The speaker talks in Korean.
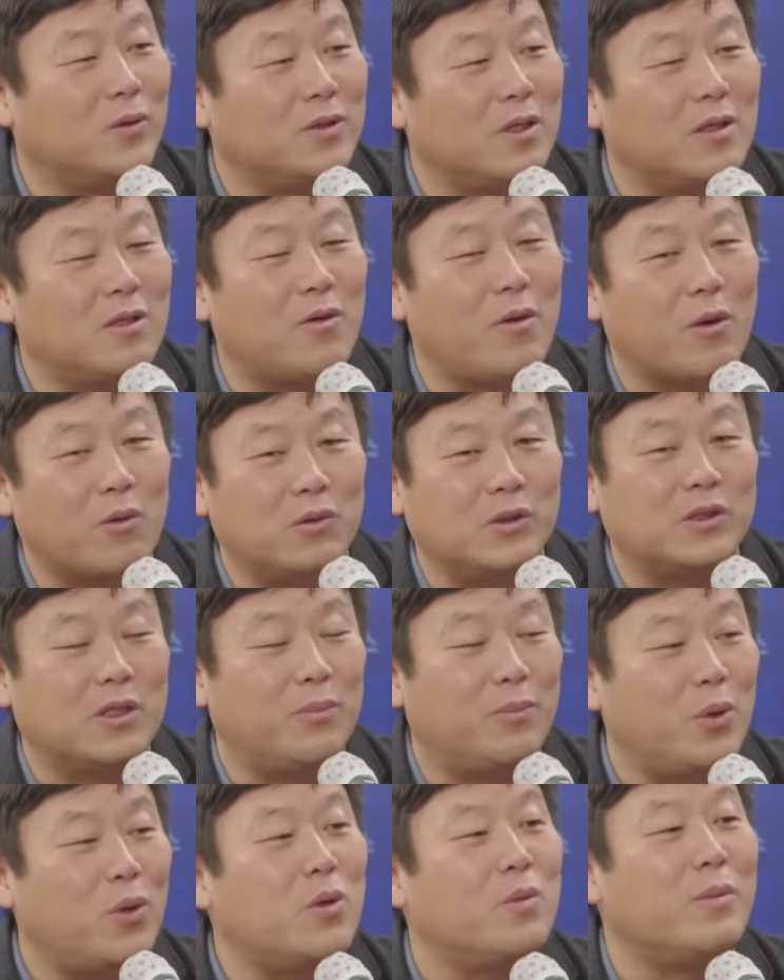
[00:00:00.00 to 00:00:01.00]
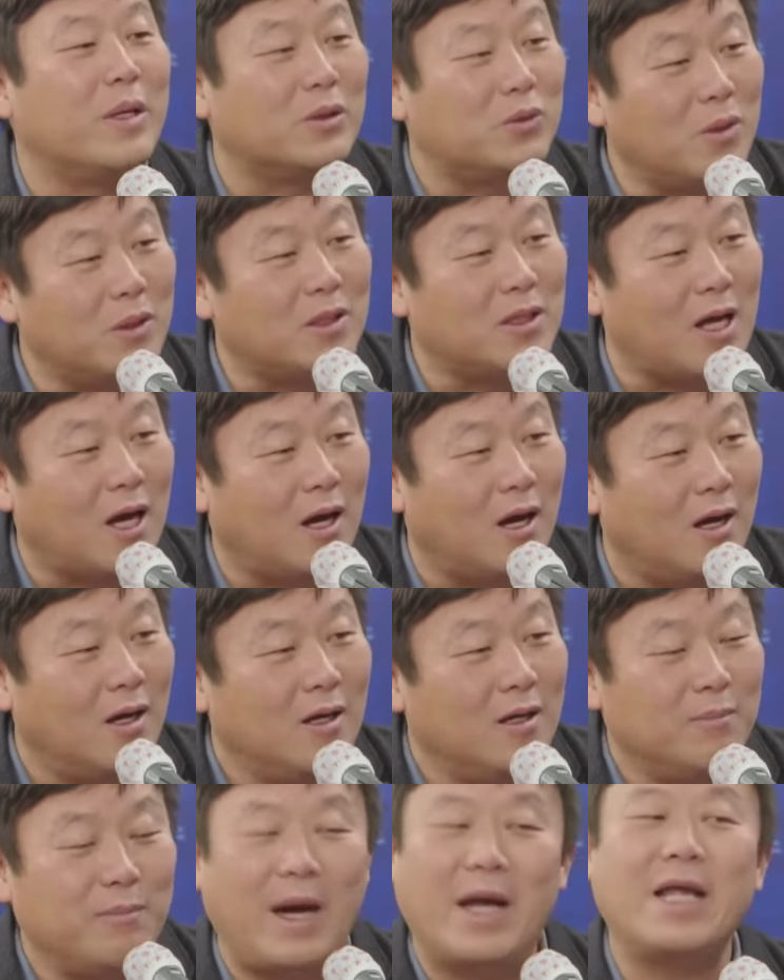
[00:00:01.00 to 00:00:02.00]
선거를 7고쉽 표를 매수했다.
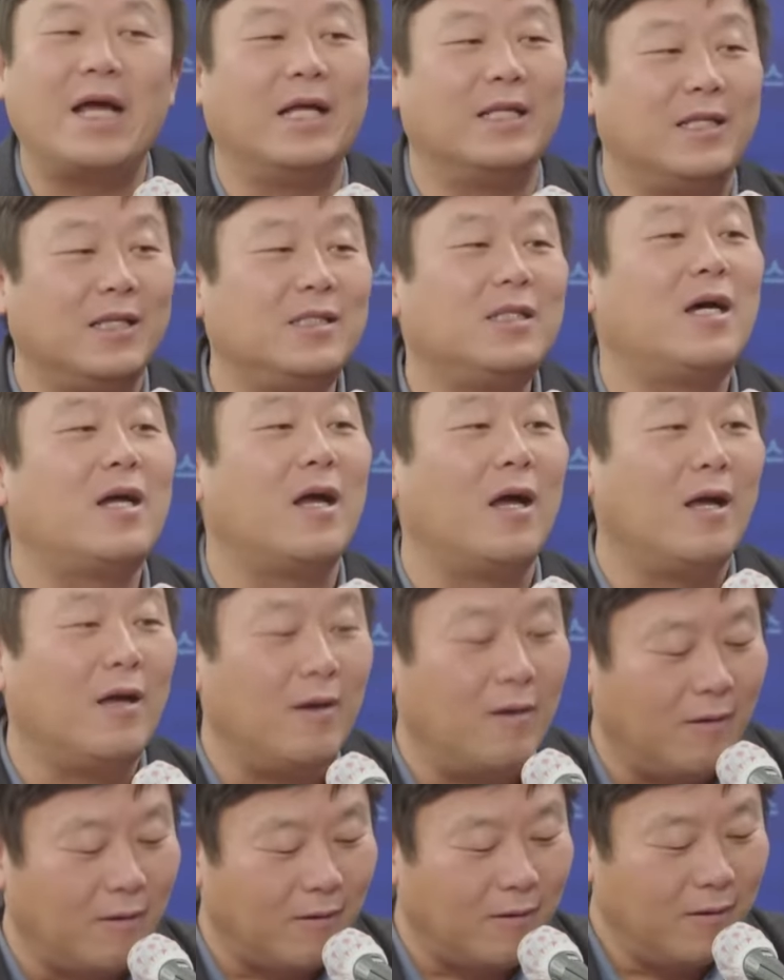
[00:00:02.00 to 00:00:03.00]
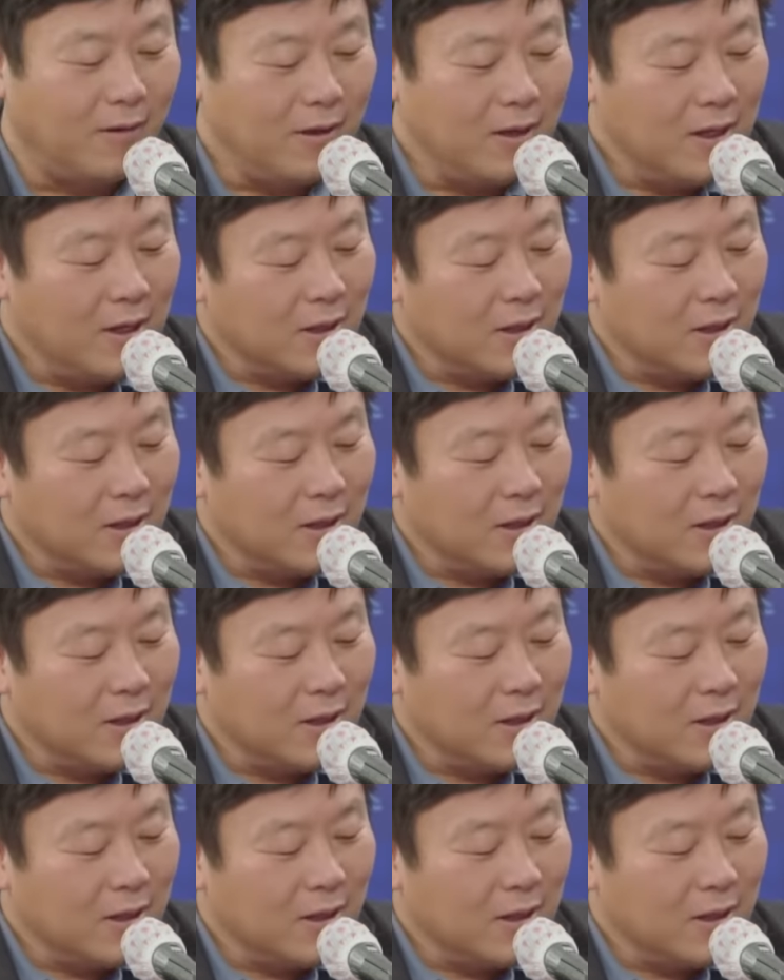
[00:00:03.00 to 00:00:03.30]
음. 말이 안 되잖아요. 그러니까.